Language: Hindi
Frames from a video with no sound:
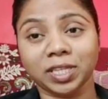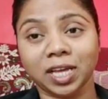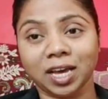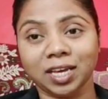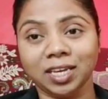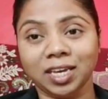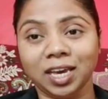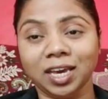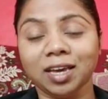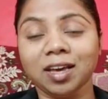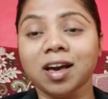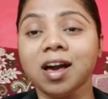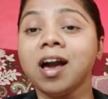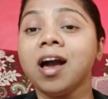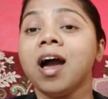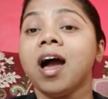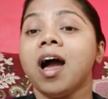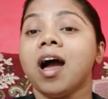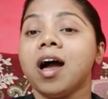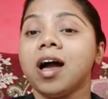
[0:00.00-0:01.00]
बताइएगा
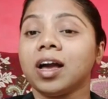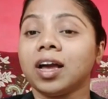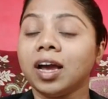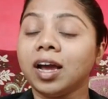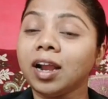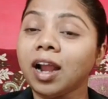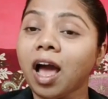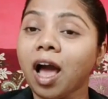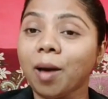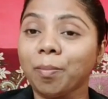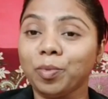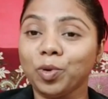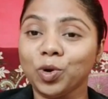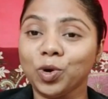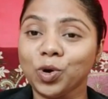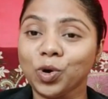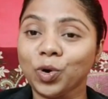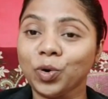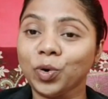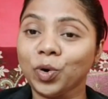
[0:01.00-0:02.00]
अगर आप
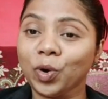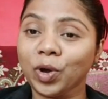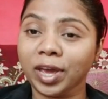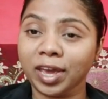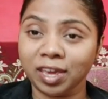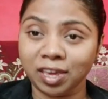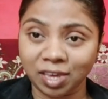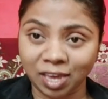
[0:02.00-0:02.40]
लोगों को